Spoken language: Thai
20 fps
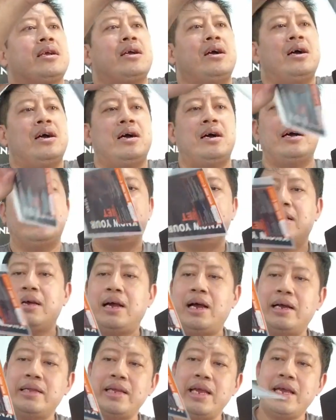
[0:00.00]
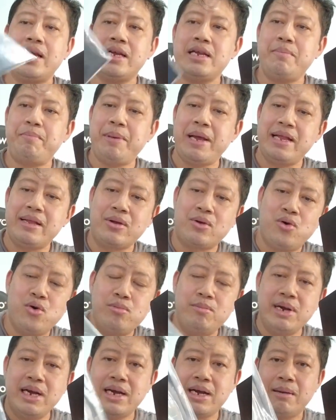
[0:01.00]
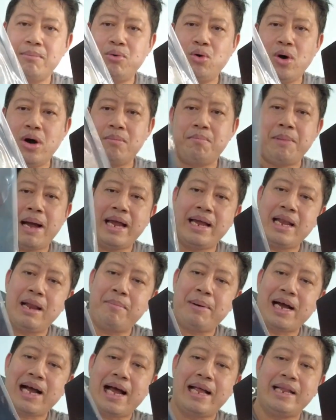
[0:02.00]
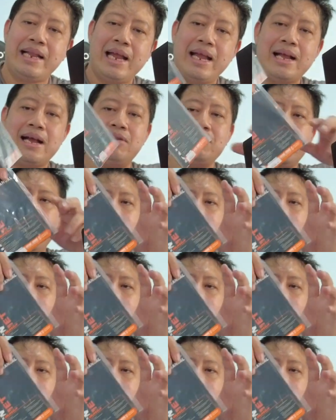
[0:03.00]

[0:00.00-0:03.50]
ก็อันนี้ก็จะเป็นคู่มือกับพวกใบรับประกันอะไรของเขา